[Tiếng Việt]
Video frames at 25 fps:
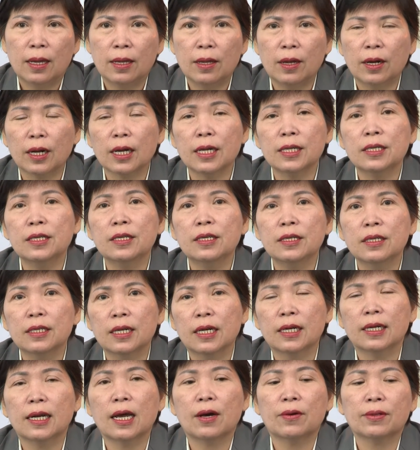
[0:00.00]
Do đó cái chương
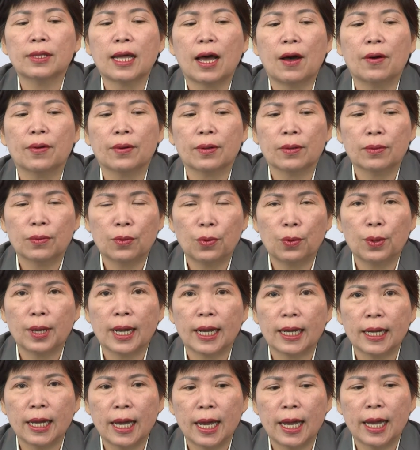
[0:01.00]
trình đào tạo của
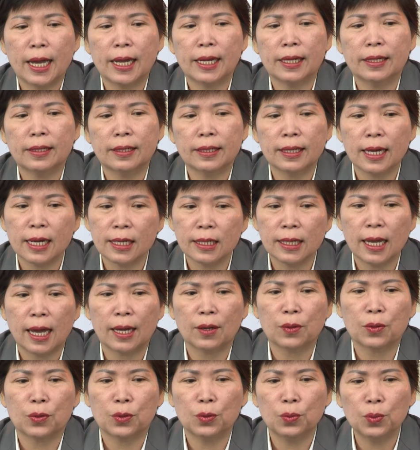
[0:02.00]
ngành nghề khách
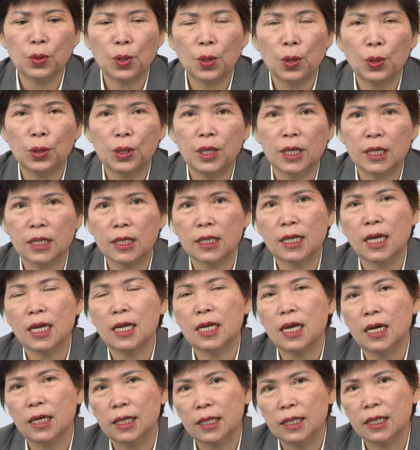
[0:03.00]
sạn của chúng tôi được
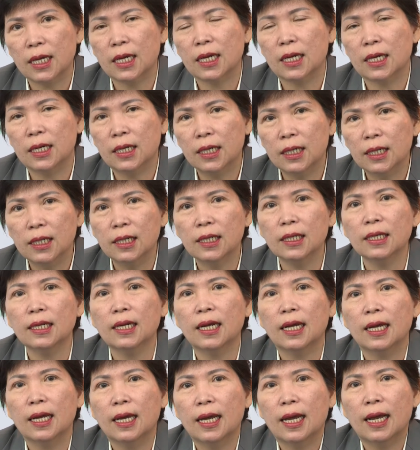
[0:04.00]
xây dựng trên cái hướng
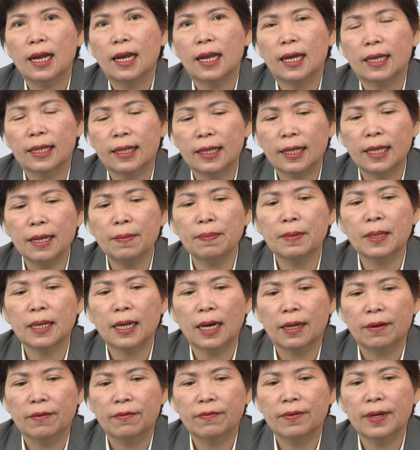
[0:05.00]
là tiếp
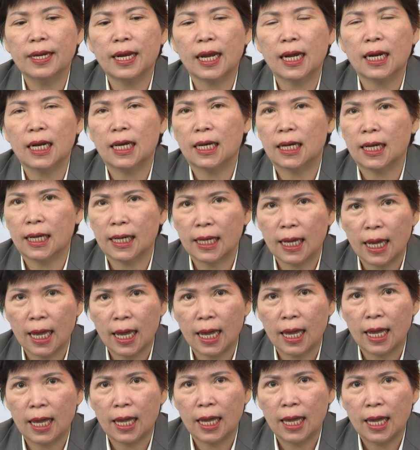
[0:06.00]
cận với năng lực ngành
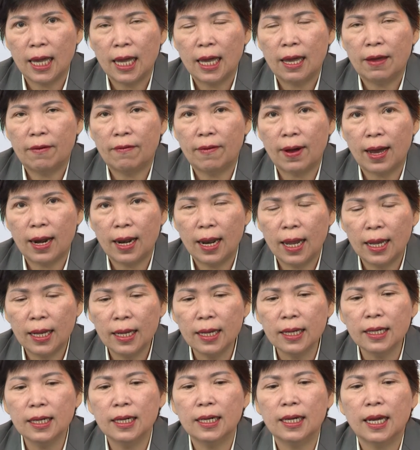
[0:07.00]
nghề và
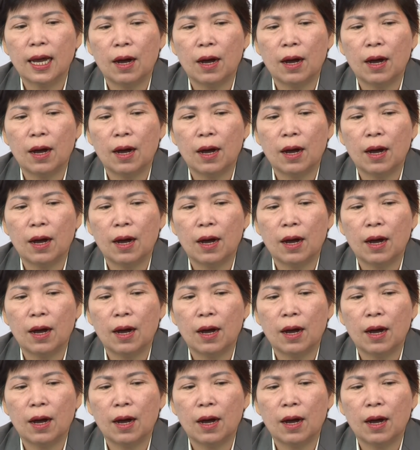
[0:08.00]
lấy người